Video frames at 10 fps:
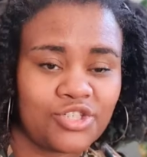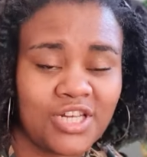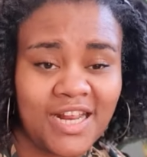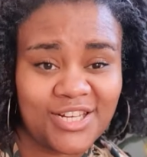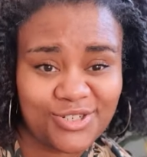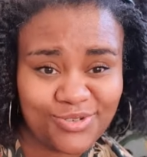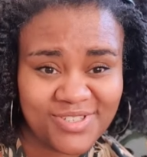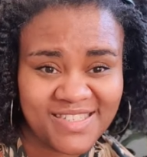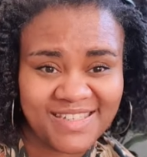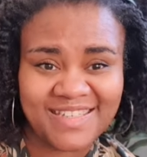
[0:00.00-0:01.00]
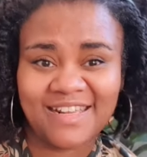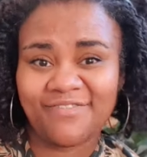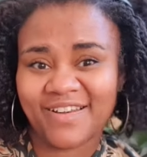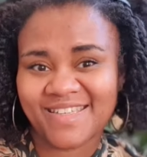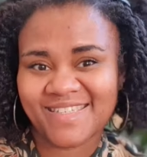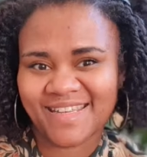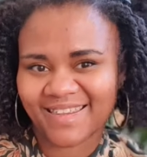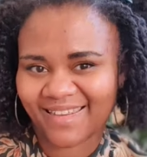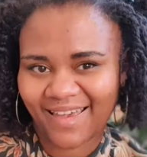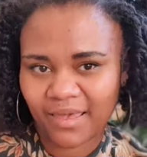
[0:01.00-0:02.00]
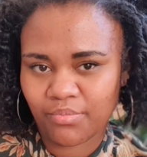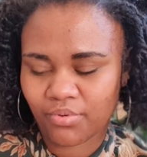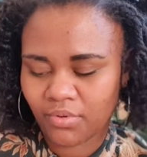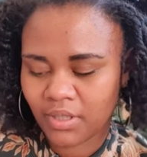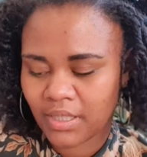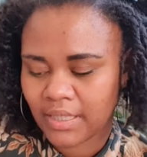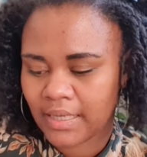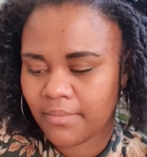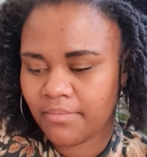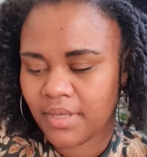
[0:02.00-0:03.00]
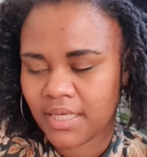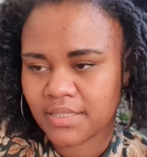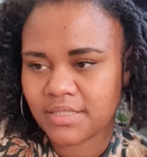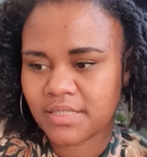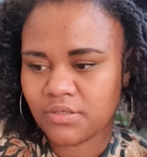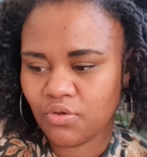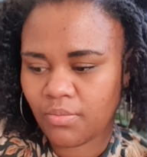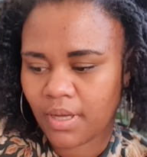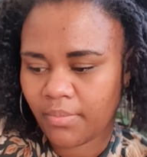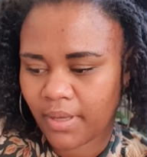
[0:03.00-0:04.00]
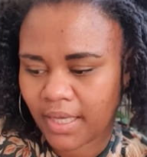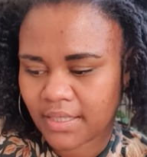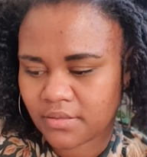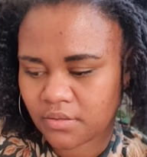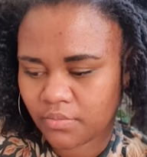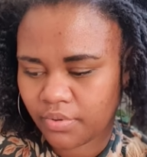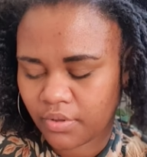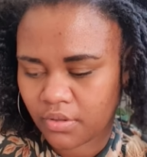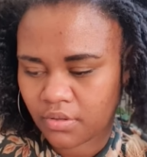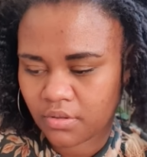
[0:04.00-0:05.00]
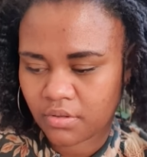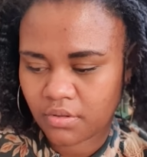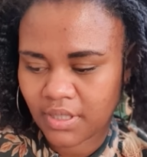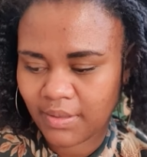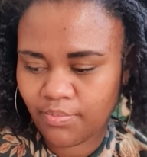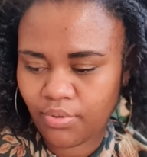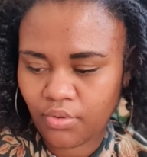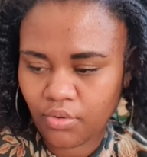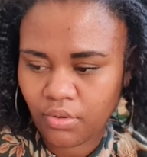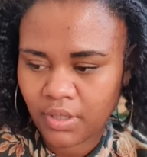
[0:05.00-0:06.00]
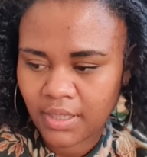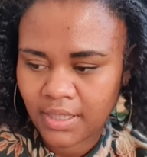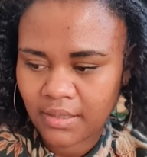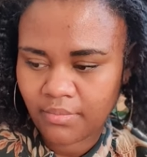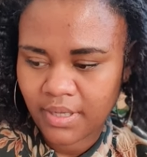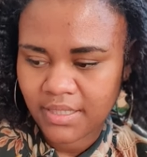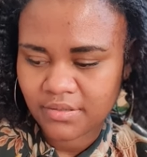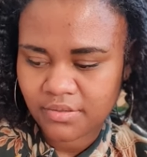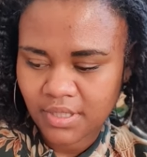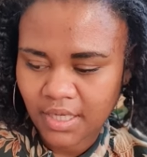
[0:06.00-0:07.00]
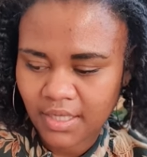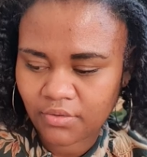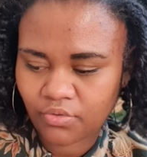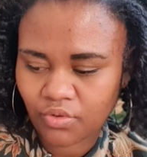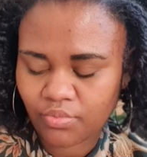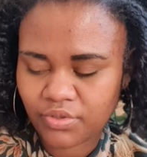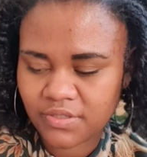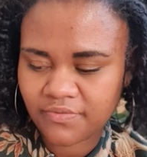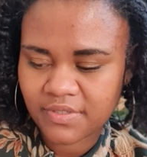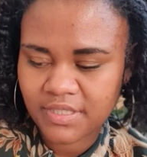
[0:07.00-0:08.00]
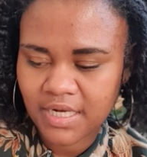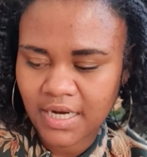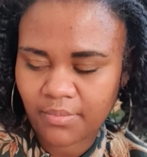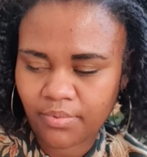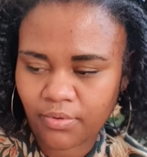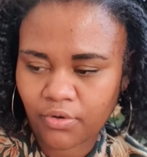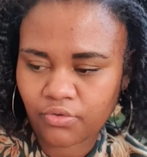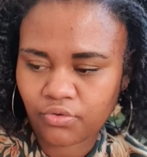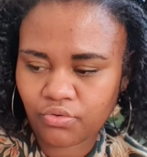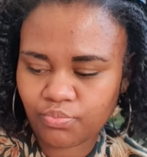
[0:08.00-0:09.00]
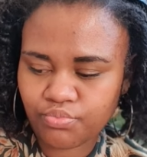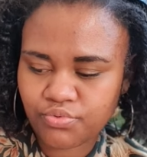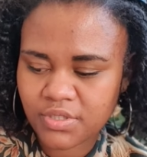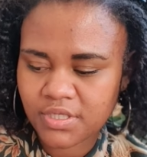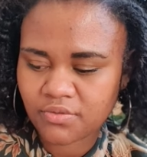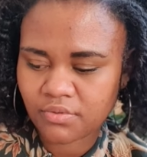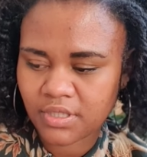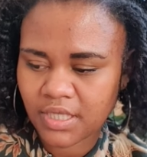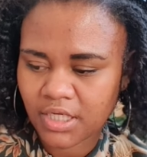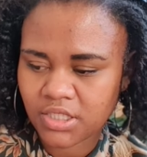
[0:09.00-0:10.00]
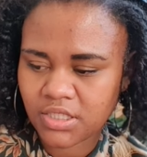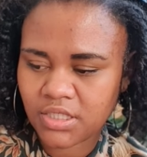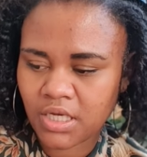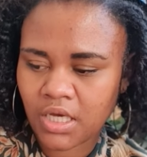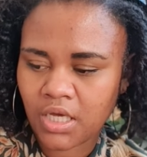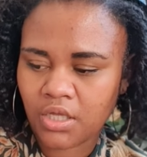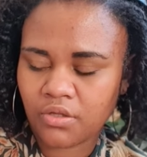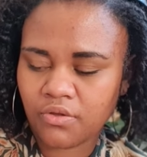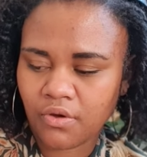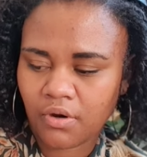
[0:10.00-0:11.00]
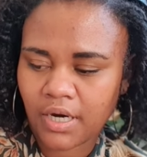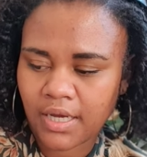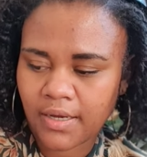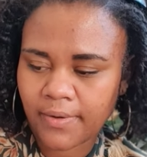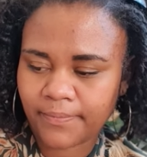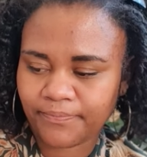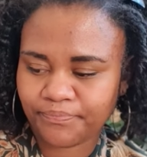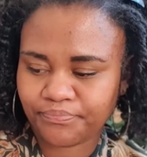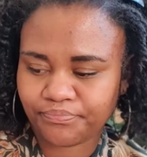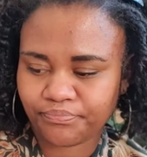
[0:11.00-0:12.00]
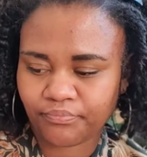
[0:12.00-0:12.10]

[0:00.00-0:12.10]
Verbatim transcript: j'ai la chance qu'il fasse très beau mais si demain par exemple il pleut ben, ce sera d'autant plus difficile à la plante de puiser son énergie dans la, hum,